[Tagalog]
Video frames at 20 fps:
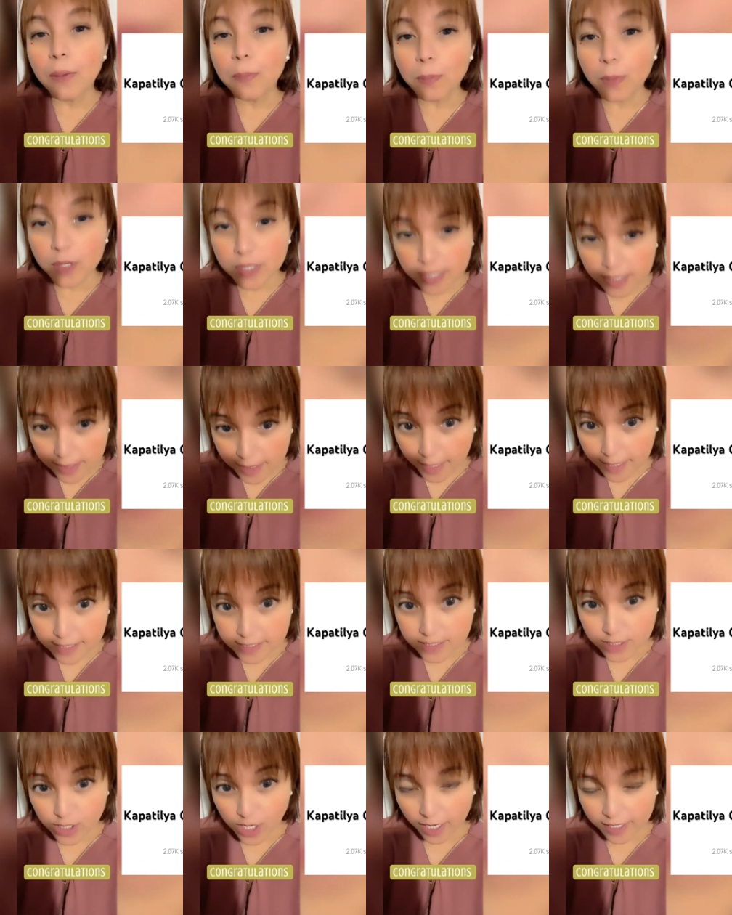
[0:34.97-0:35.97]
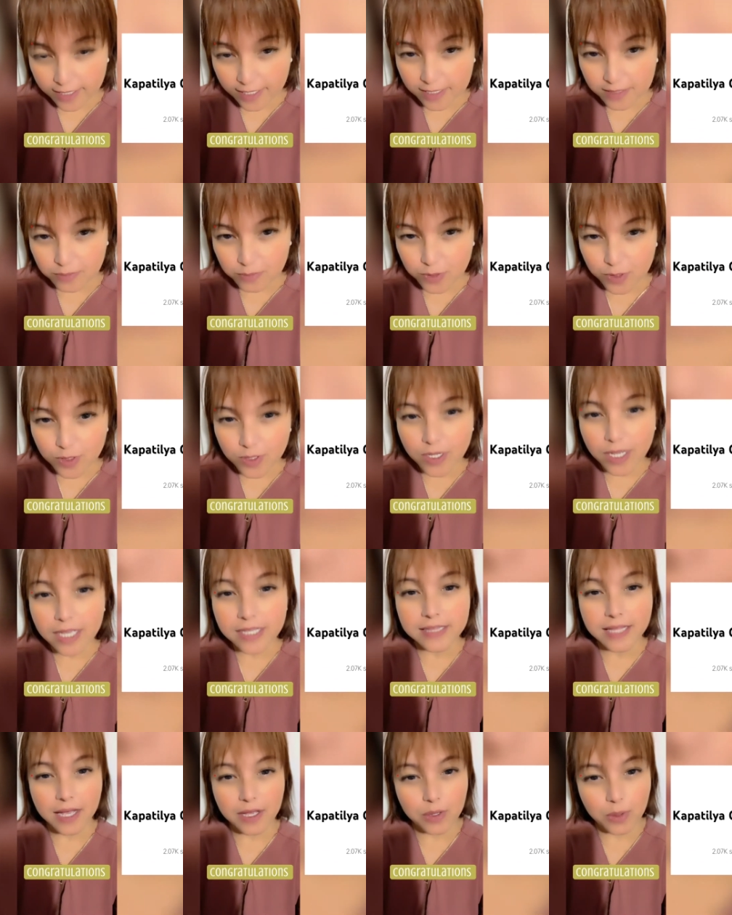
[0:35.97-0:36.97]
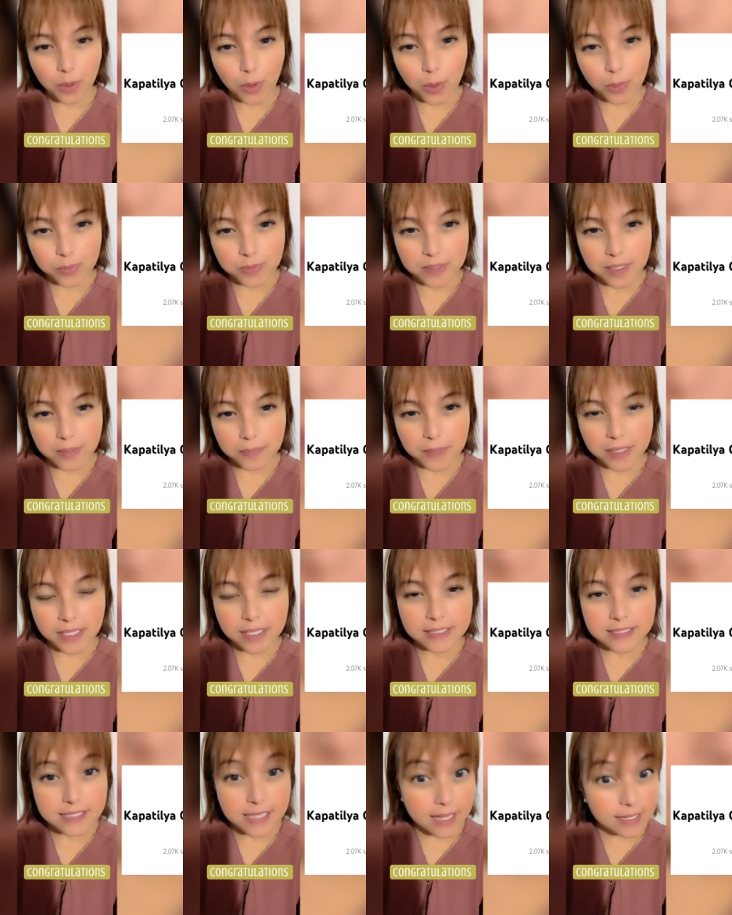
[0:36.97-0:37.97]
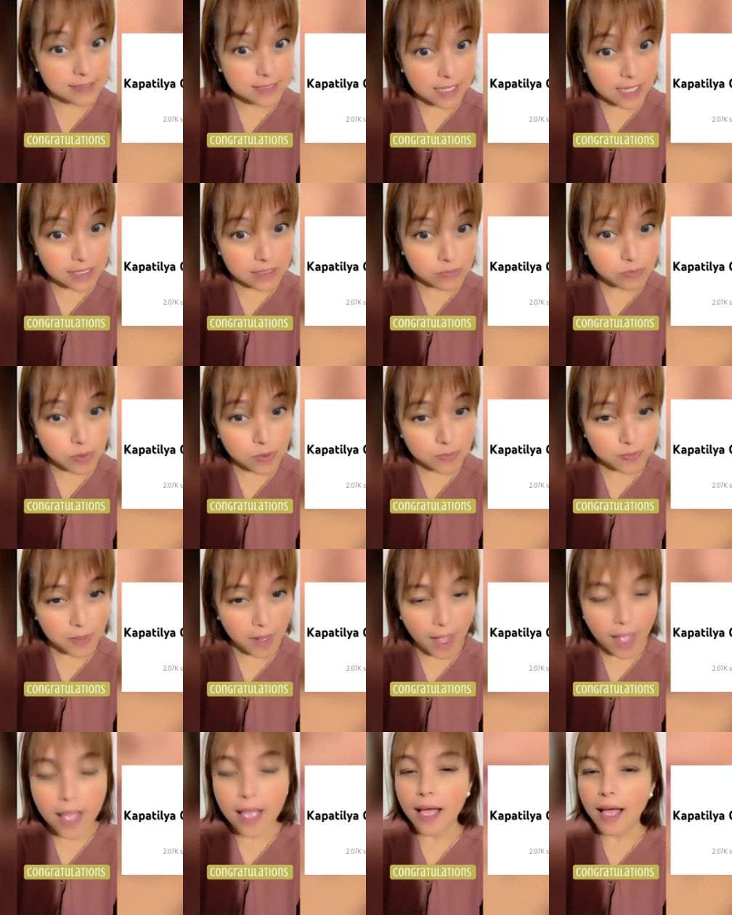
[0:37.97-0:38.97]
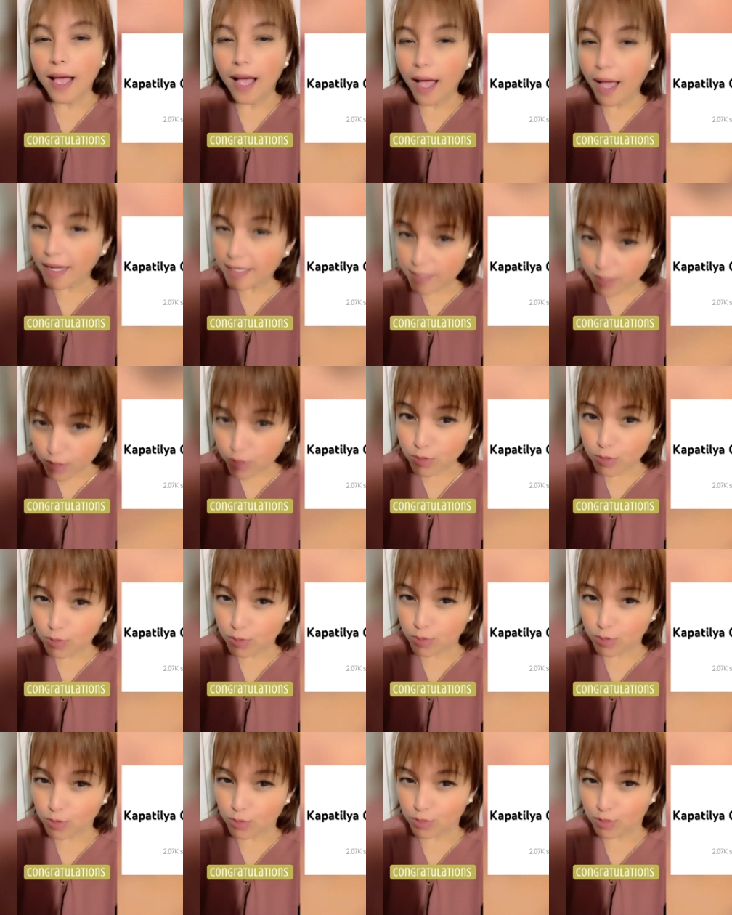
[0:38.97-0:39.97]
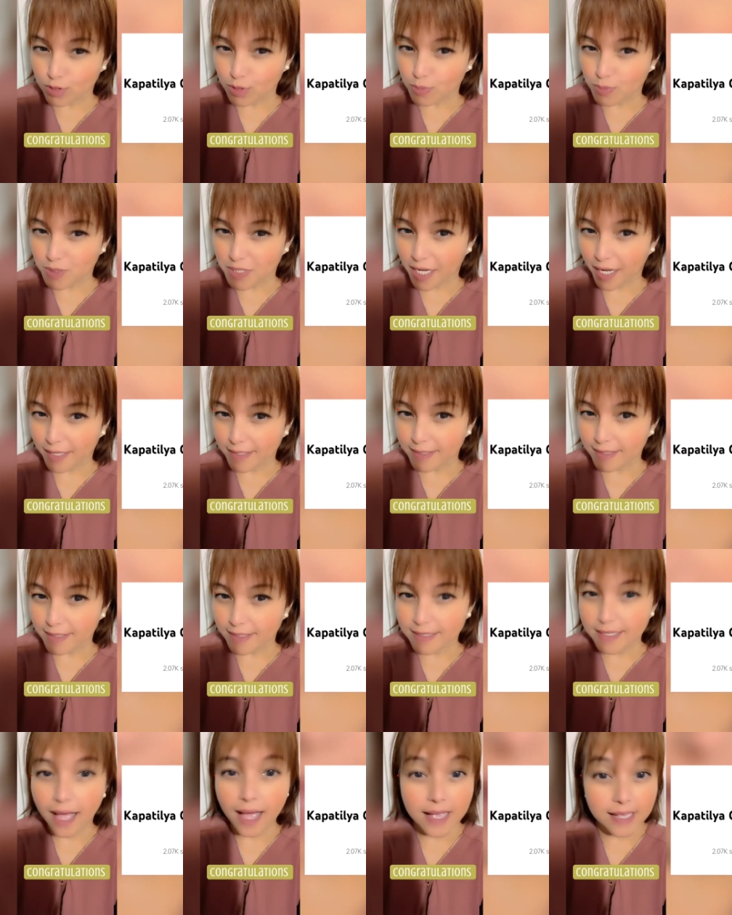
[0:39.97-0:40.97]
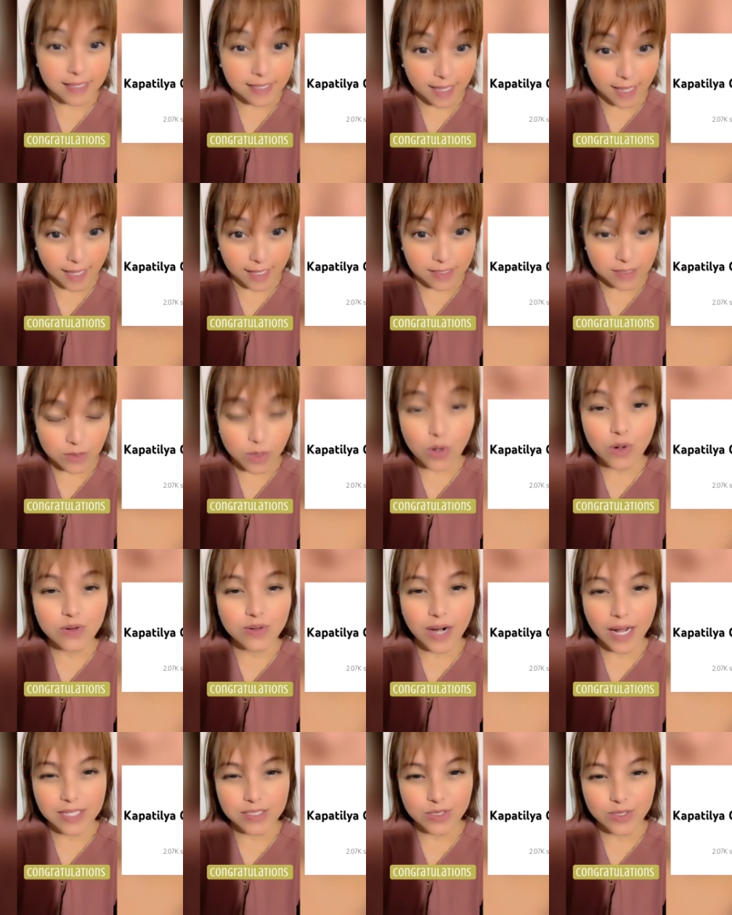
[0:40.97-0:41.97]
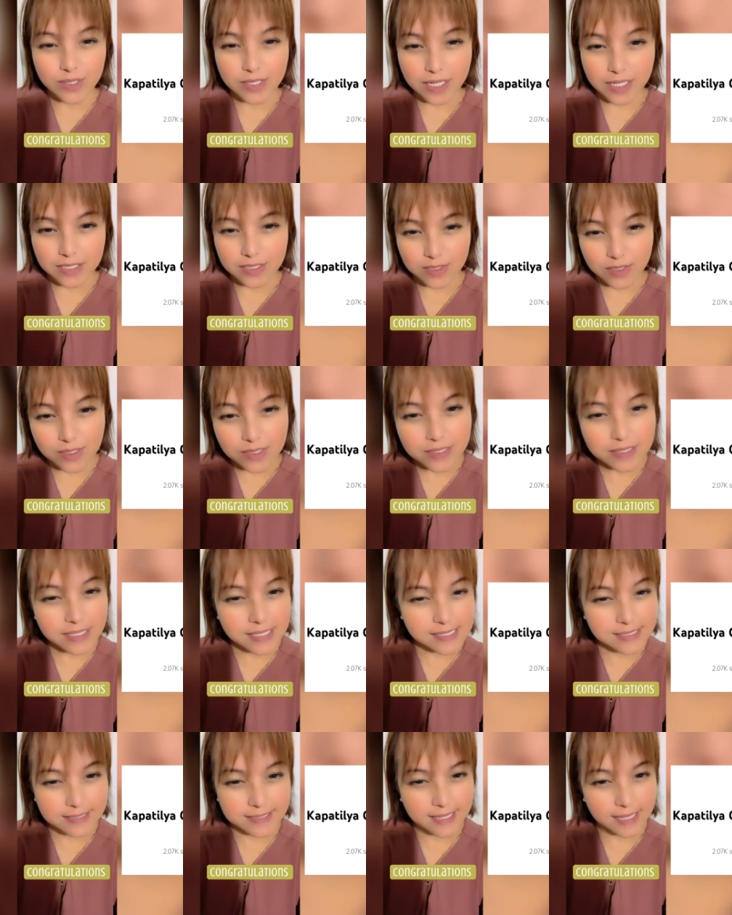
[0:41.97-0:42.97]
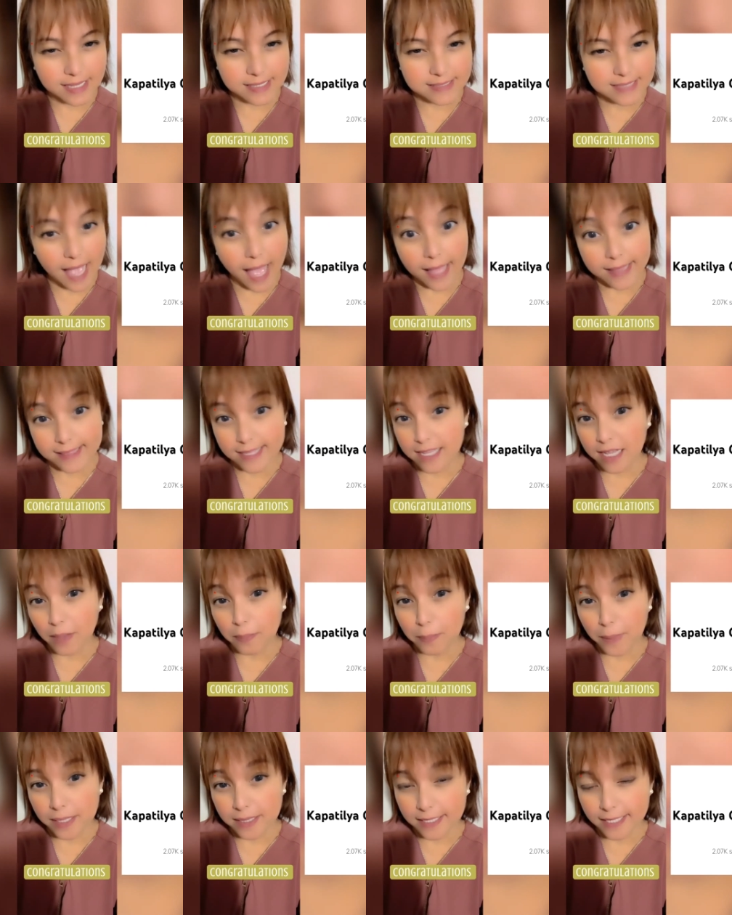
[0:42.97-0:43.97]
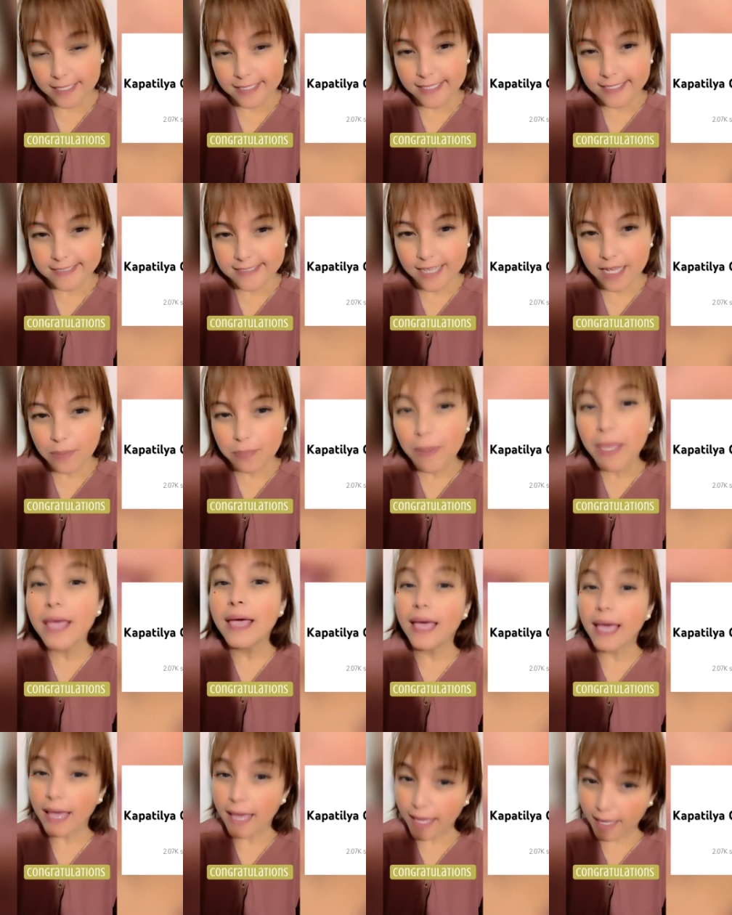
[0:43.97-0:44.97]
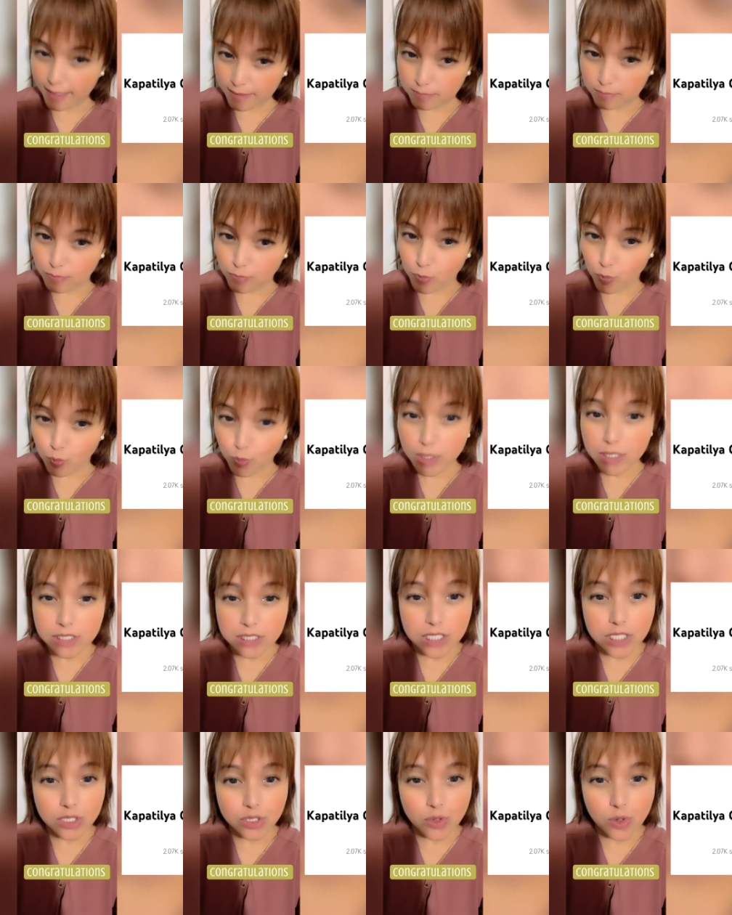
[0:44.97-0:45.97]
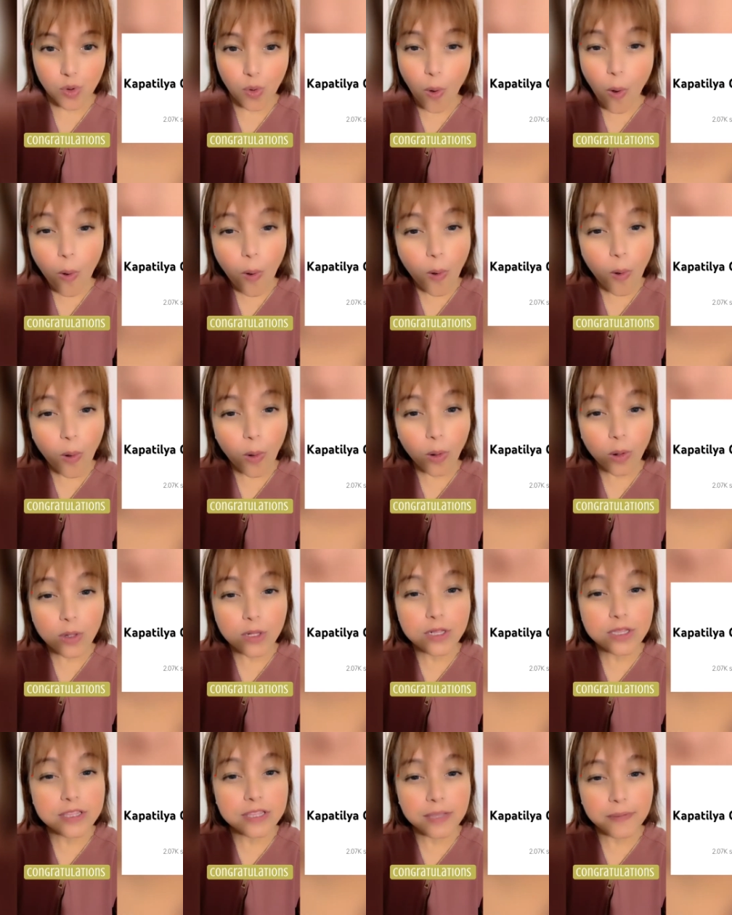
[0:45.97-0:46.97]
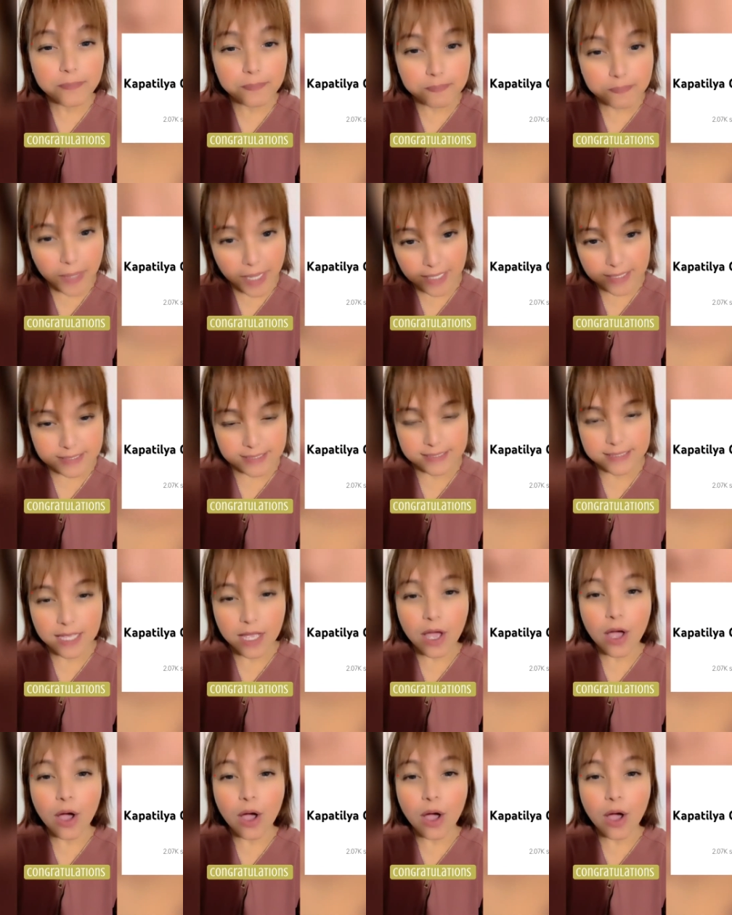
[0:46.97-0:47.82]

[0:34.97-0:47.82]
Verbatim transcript: monetized channel mo and I hope na maging successful pa ang iyong YouTube channel. Again, congratulations. This is Ate Kapatilla Chef and wishing you all the best